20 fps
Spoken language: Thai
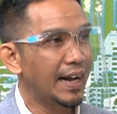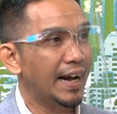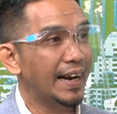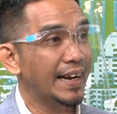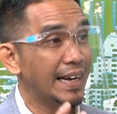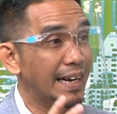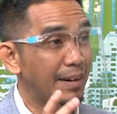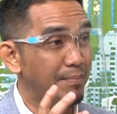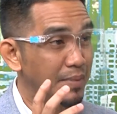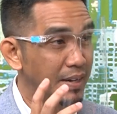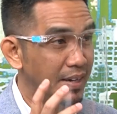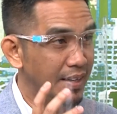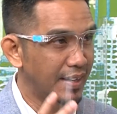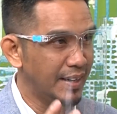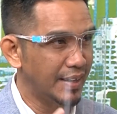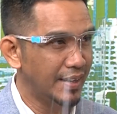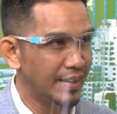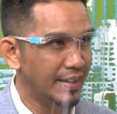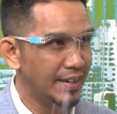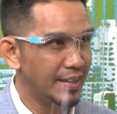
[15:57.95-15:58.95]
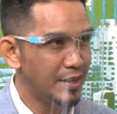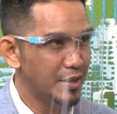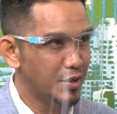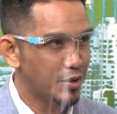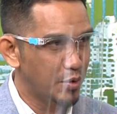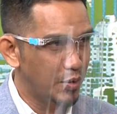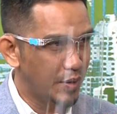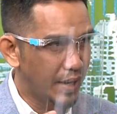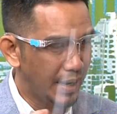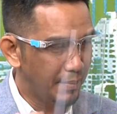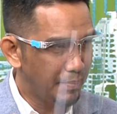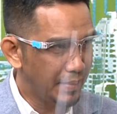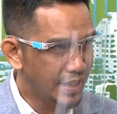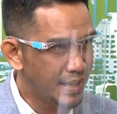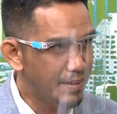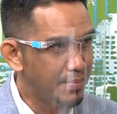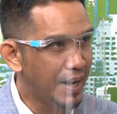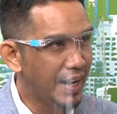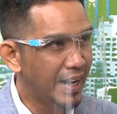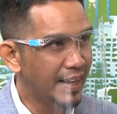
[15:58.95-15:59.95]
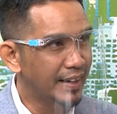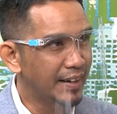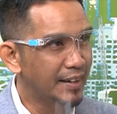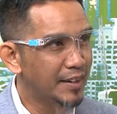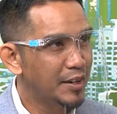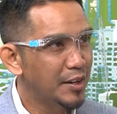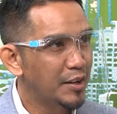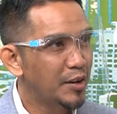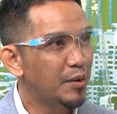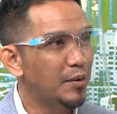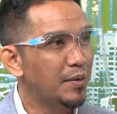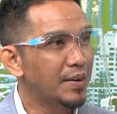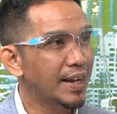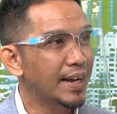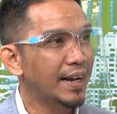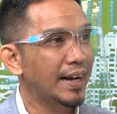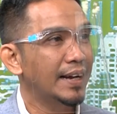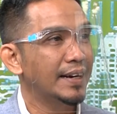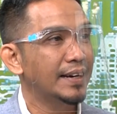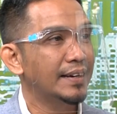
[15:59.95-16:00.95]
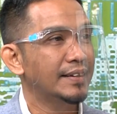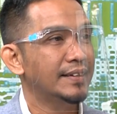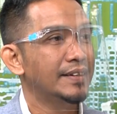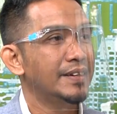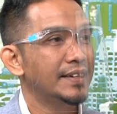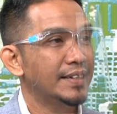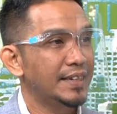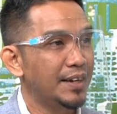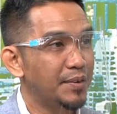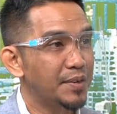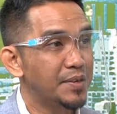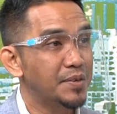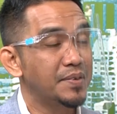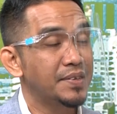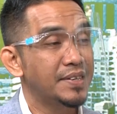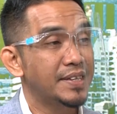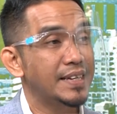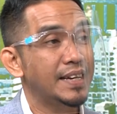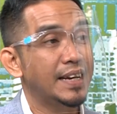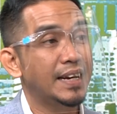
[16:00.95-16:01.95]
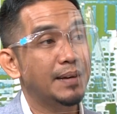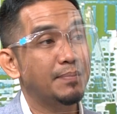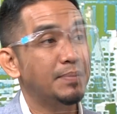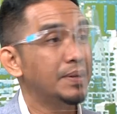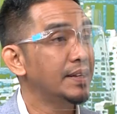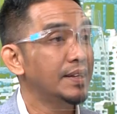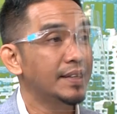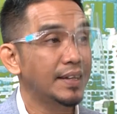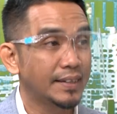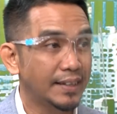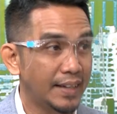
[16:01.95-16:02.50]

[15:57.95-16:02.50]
การนำเงินส่งกลับมาที่บ้านของแรงงานชาวอินโดนีเซียในประเทศ